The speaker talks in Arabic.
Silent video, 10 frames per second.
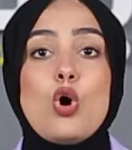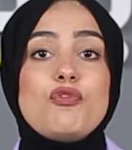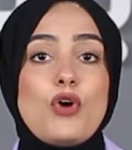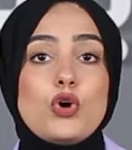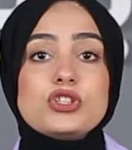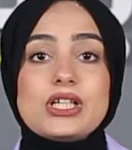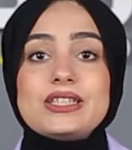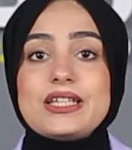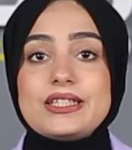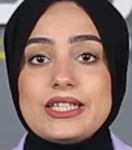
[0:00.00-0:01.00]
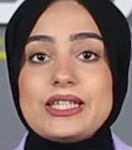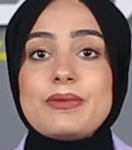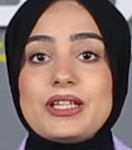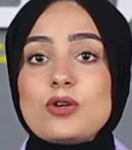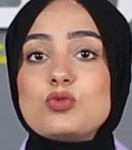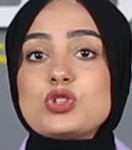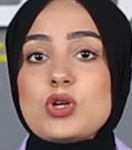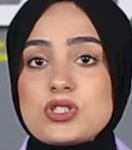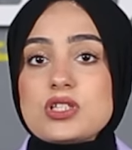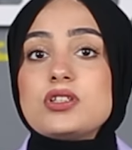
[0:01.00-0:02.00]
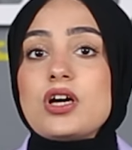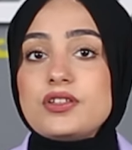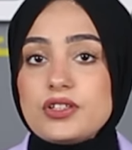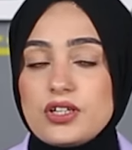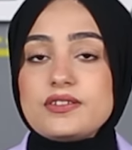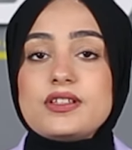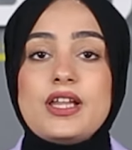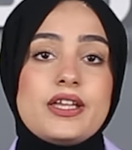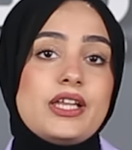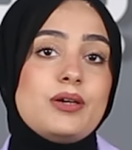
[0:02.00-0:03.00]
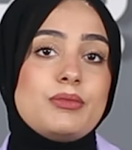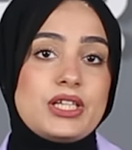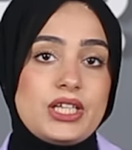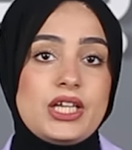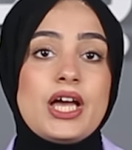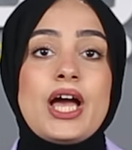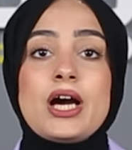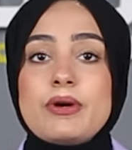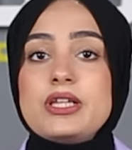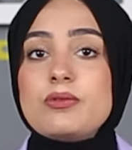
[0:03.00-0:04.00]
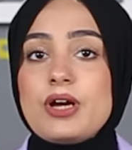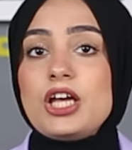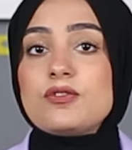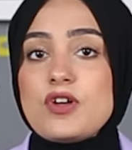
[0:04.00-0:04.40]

وفي حوض دلتا النيل بلغ متوسط تقديرات الهيئة الأمريكية حوالي 1.76